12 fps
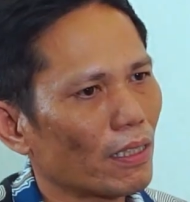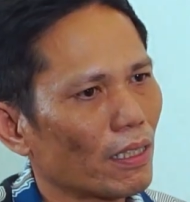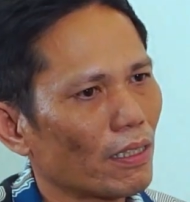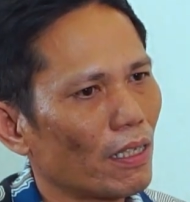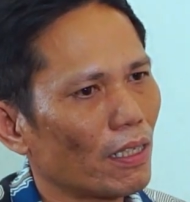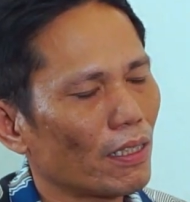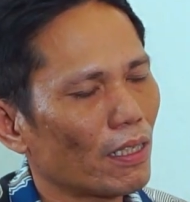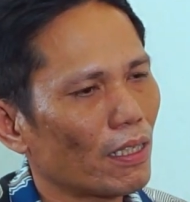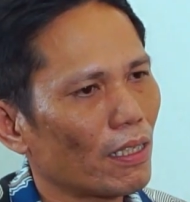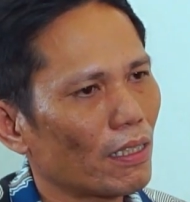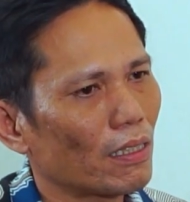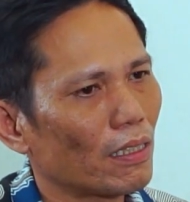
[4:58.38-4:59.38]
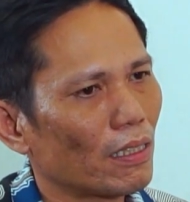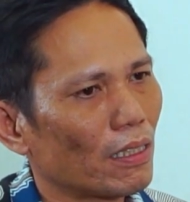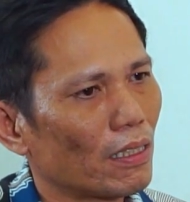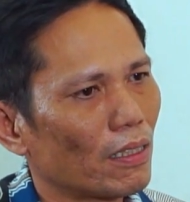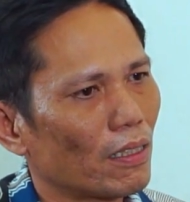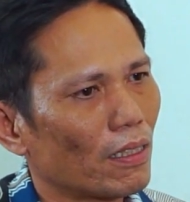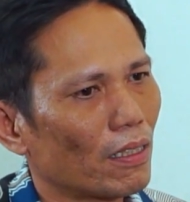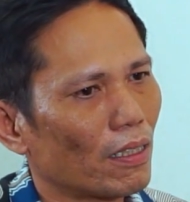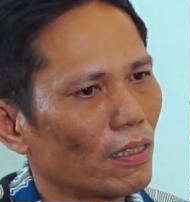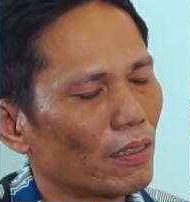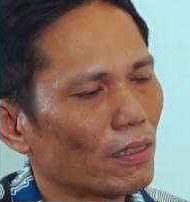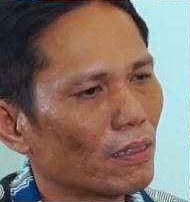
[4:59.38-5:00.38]
dengan daya
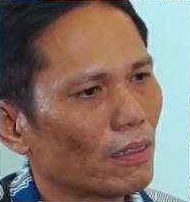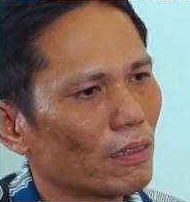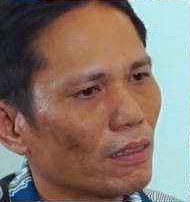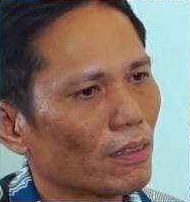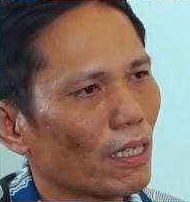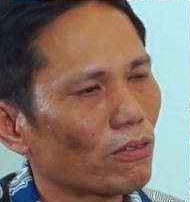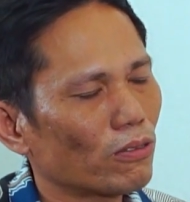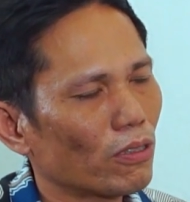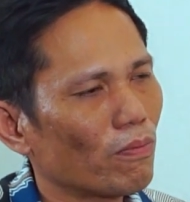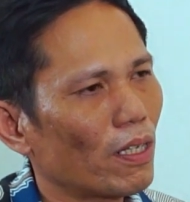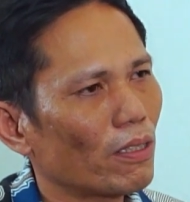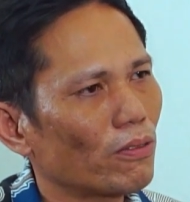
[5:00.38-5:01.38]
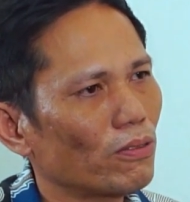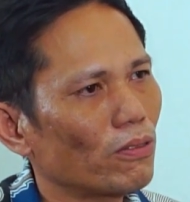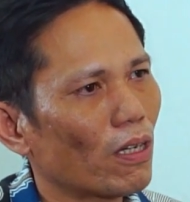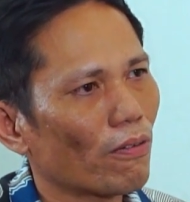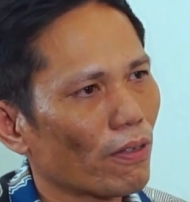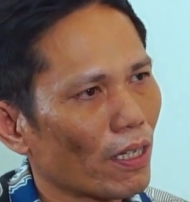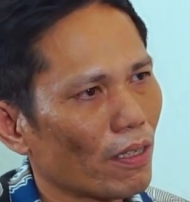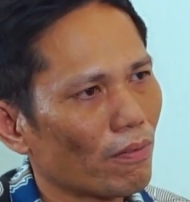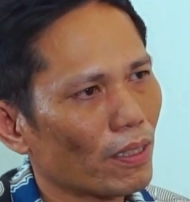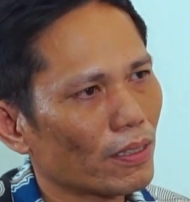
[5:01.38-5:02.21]
uh, 197 kVA